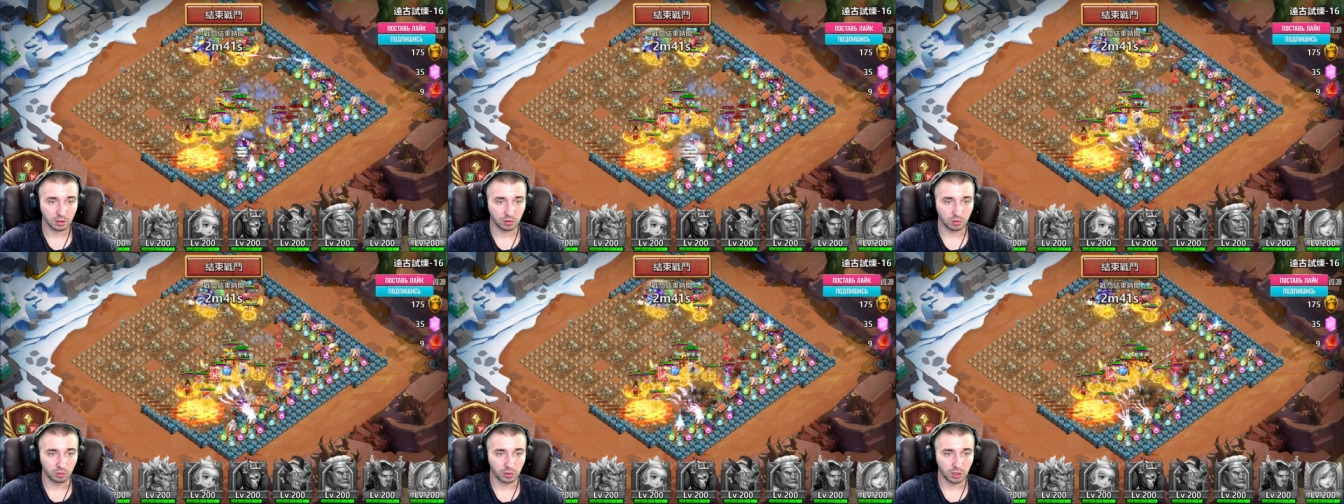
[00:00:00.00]

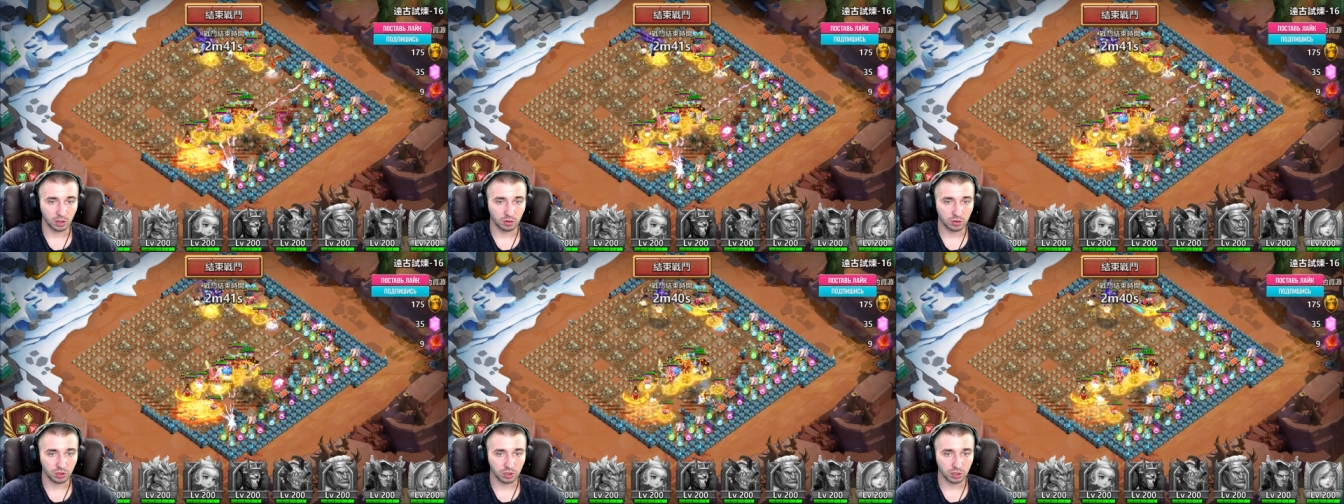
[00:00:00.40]
У меня
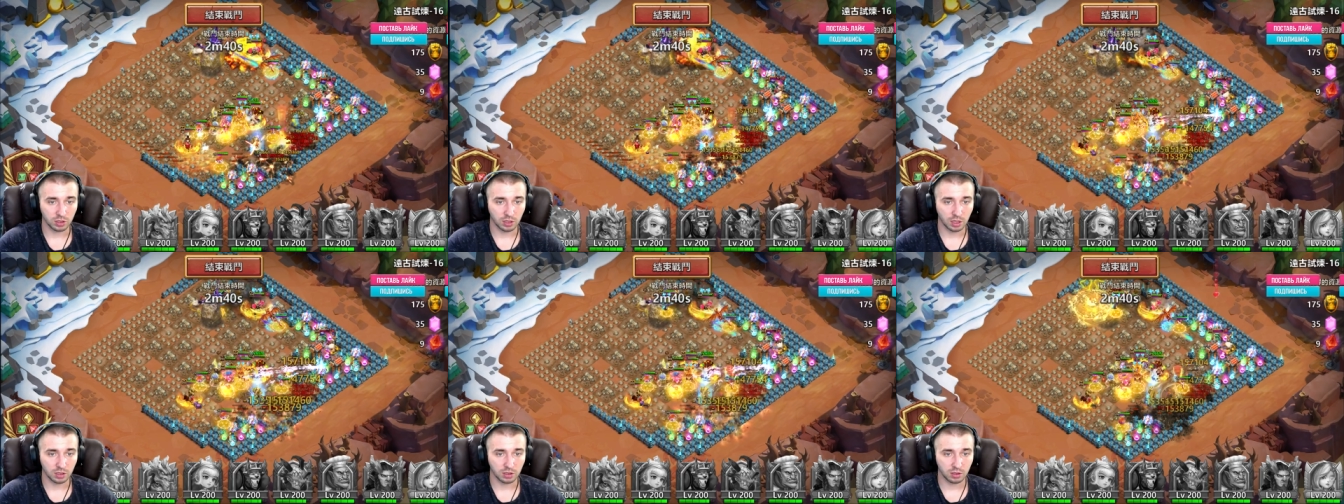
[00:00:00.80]
уже
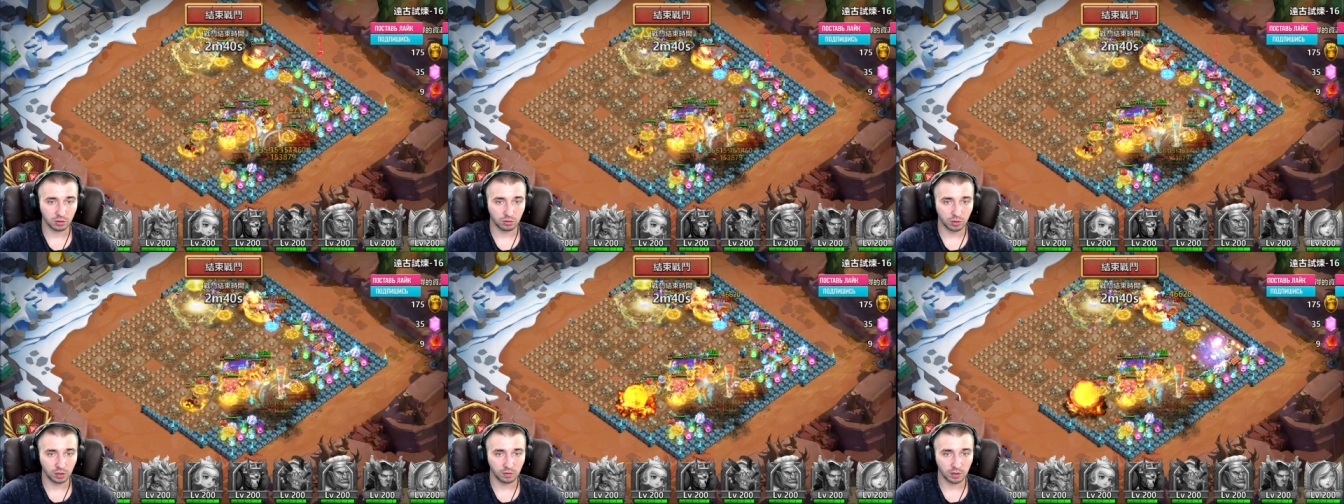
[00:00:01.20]
16
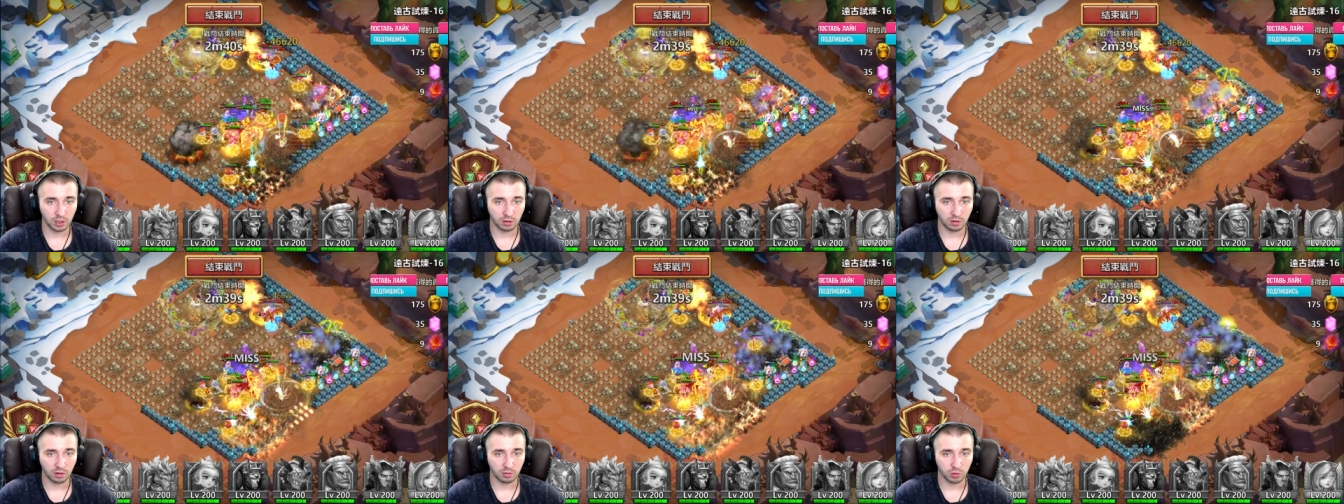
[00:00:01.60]
уровень,
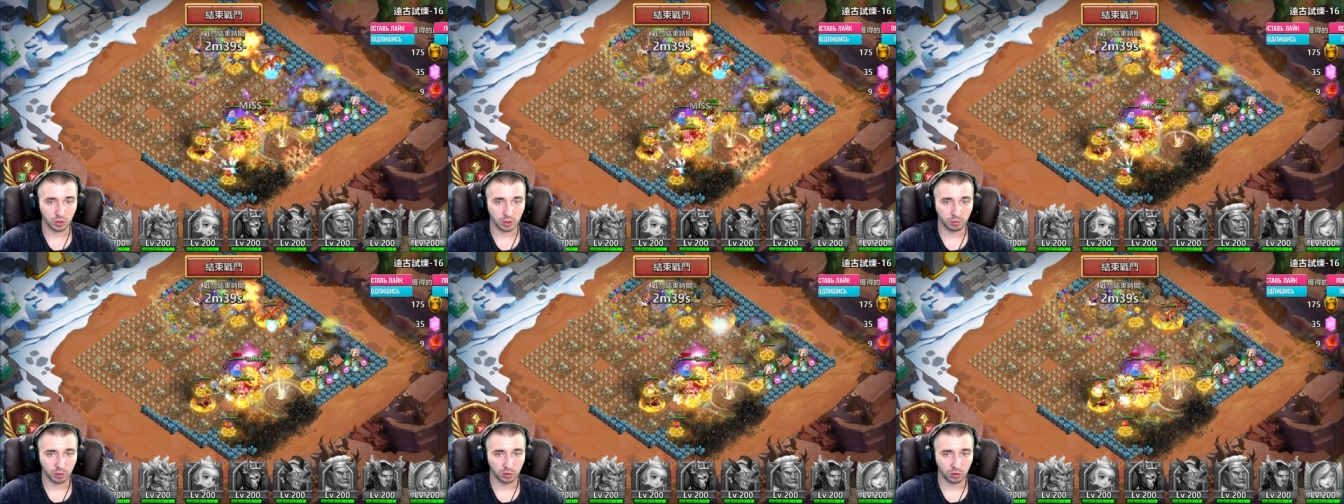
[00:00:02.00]
я вам
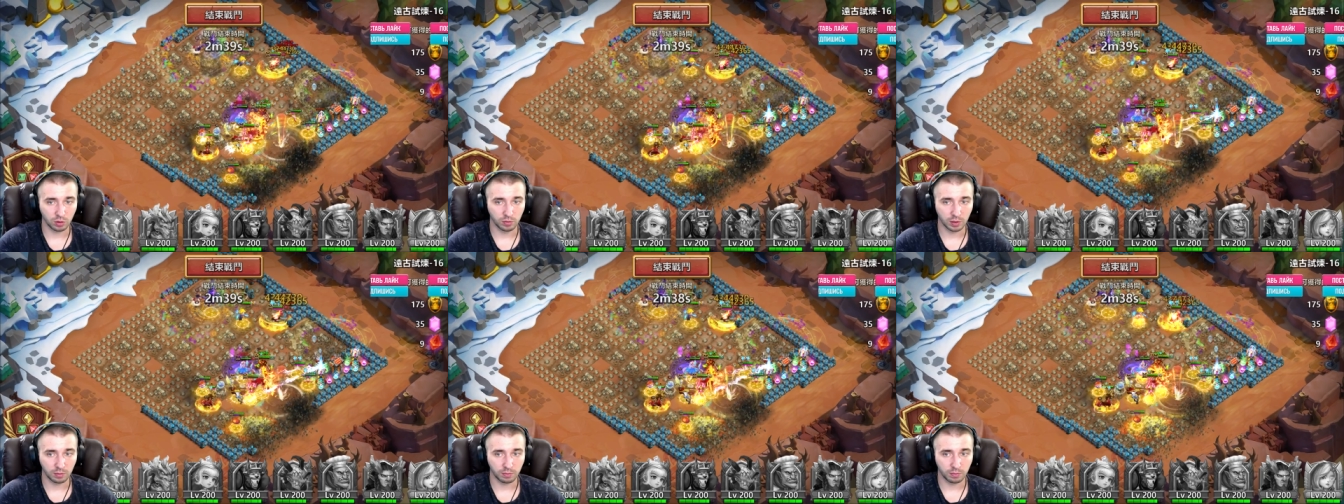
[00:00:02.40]
уже
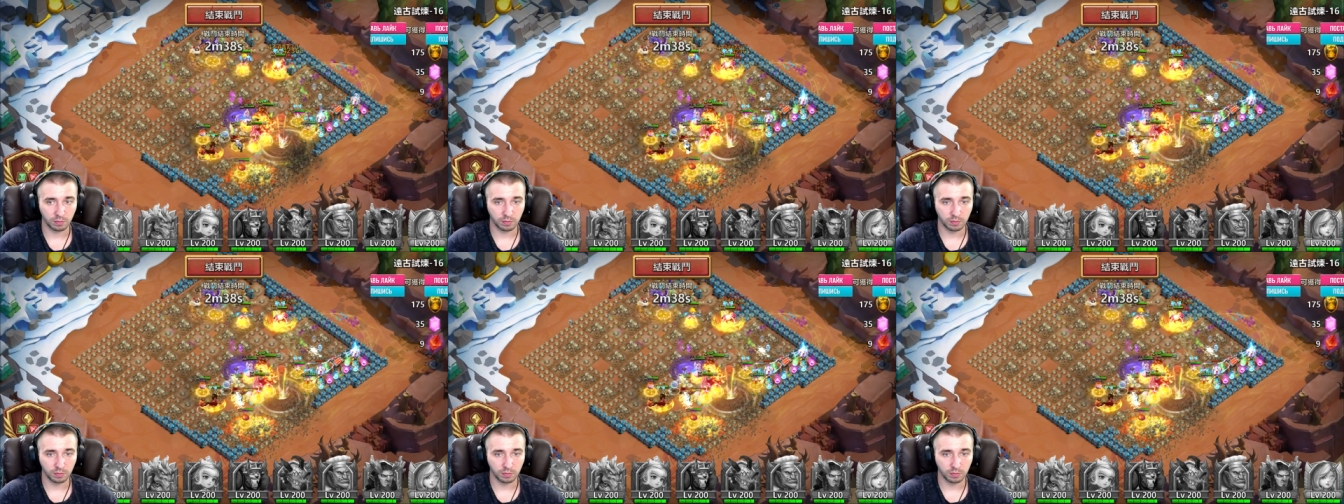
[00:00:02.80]
подробно